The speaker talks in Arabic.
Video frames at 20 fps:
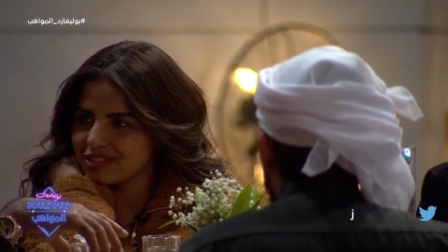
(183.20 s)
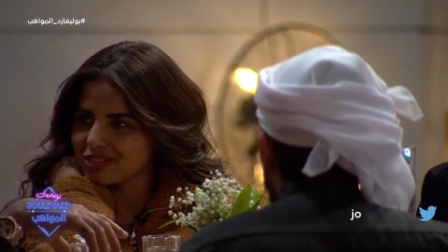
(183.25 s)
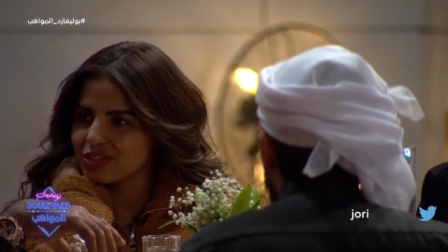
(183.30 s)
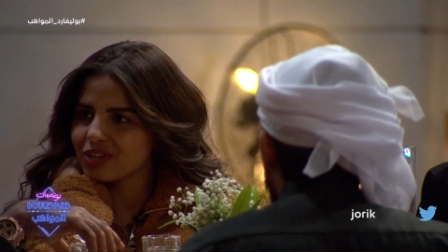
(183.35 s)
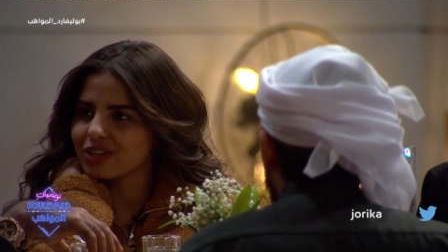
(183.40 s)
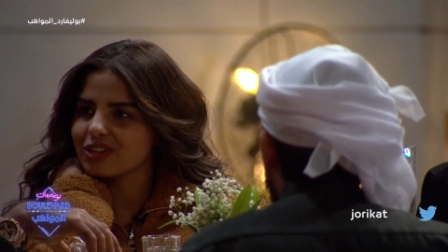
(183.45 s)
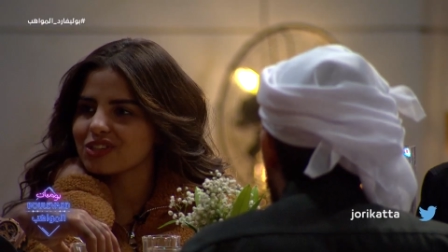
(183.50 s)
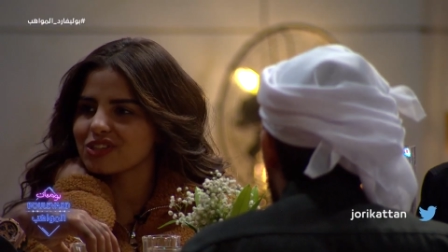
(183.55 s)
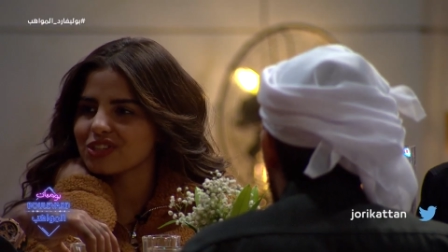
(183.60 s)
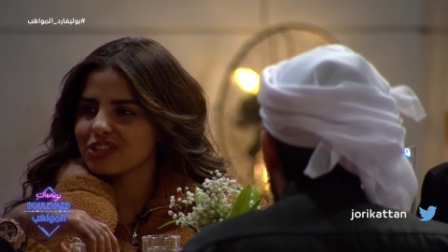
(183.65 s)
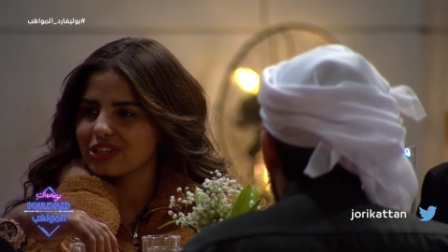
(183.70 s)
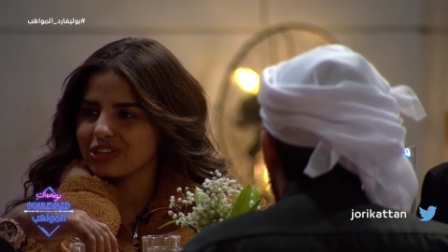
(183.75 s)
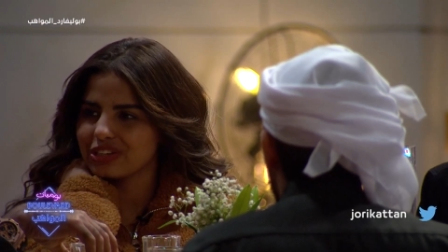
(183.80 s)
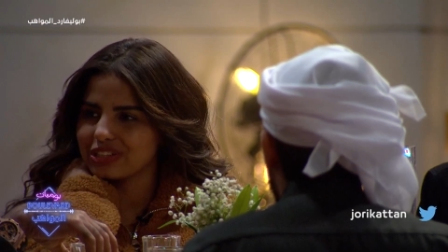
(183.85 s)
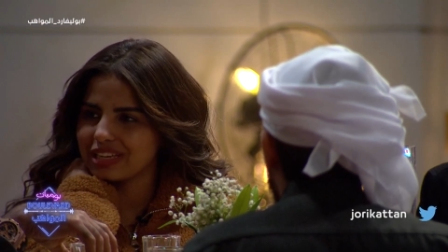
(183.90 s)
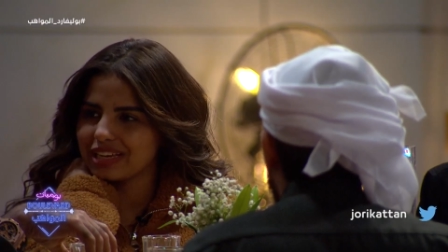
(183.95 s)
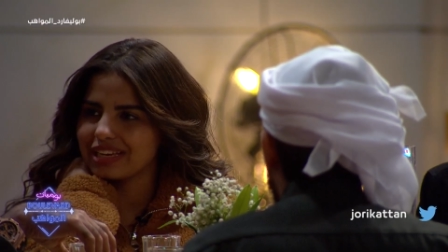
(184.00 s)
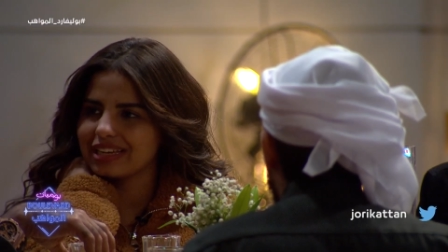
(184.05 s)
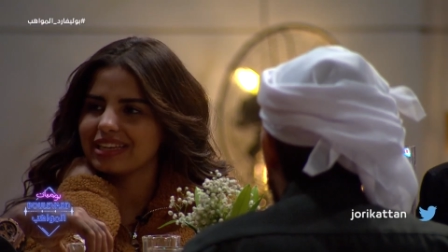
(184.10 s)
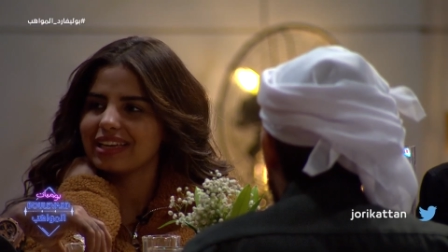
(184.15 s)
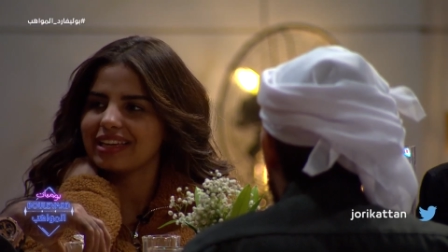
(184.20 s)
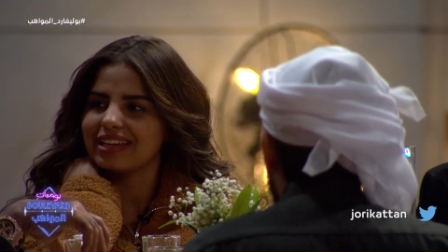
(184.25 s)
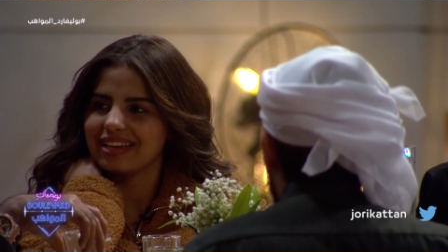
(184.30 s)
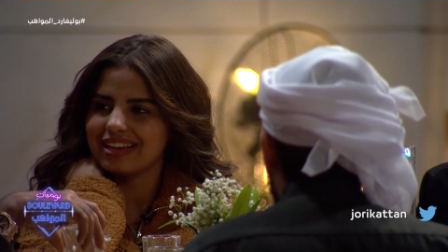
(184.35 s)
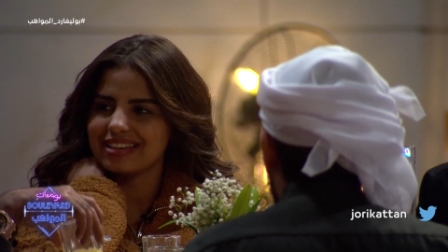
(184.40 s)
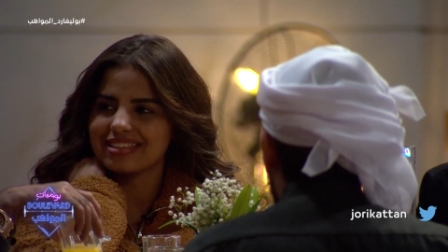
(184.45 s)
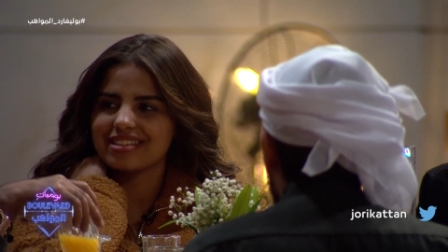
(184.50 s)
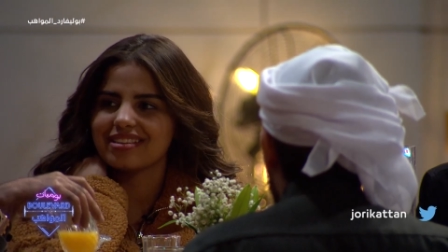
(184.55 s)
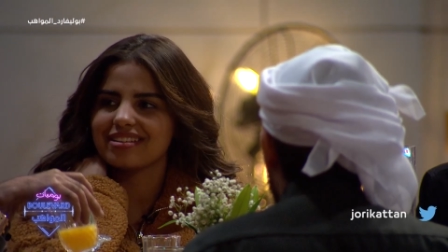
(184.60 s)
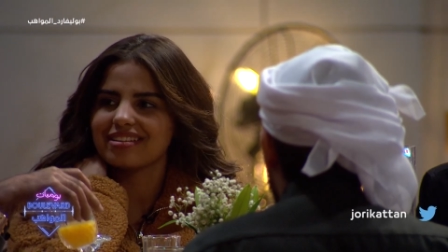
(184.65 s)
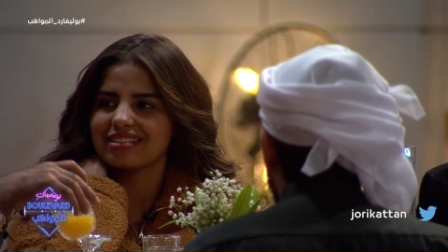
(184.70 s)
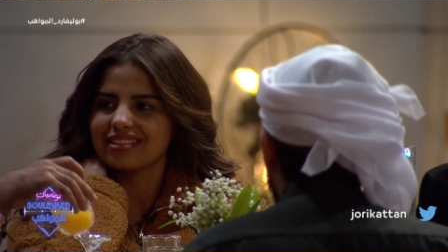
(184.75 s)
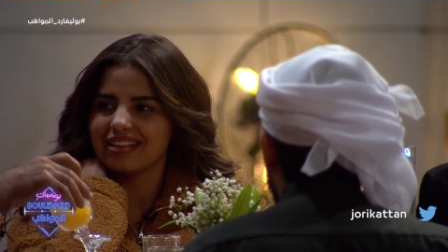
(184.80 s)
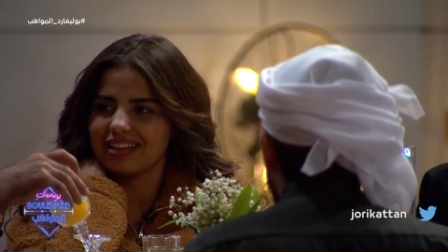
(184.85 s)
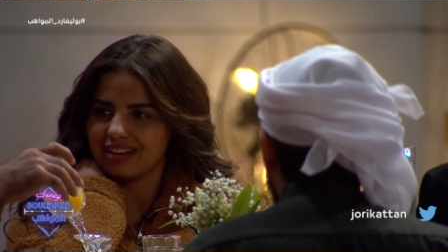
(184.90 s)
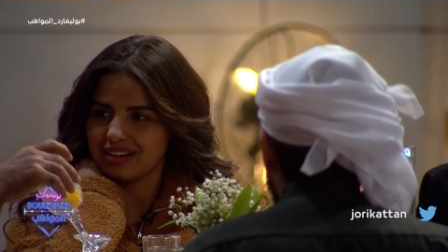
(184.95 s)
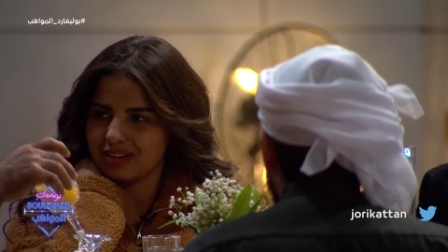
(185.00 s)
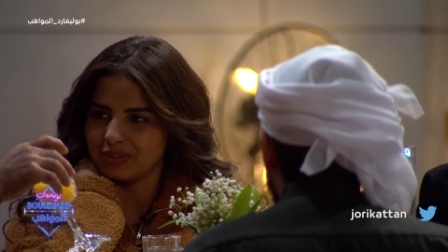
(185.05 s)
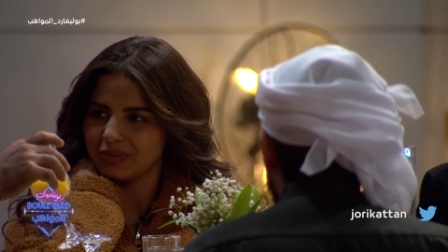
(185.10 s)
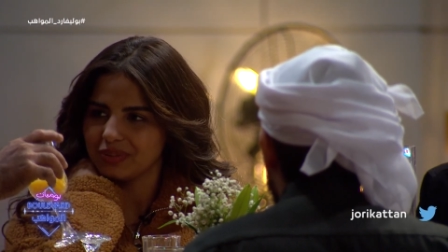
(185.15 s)
ان شاء الله الشهر ده يا ريت عزيزه نطلع
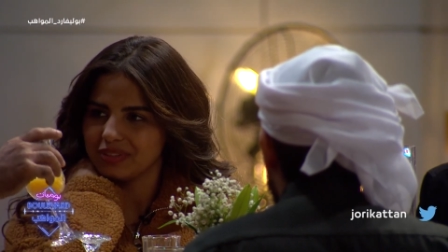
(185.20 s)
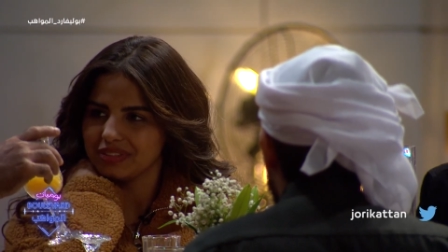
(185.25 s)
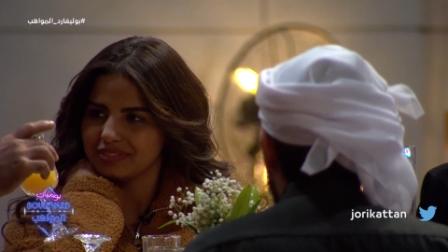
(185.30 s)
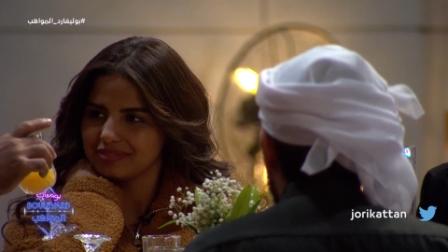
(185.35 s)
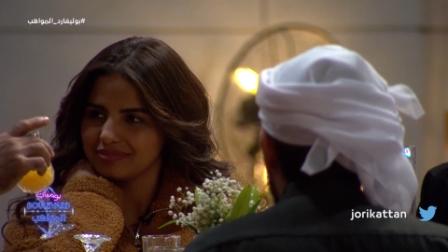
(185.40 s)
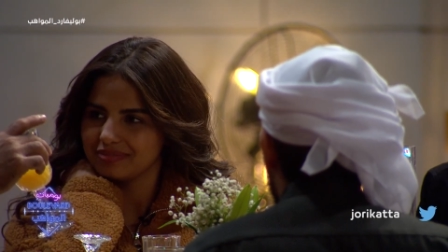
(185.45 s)
الاول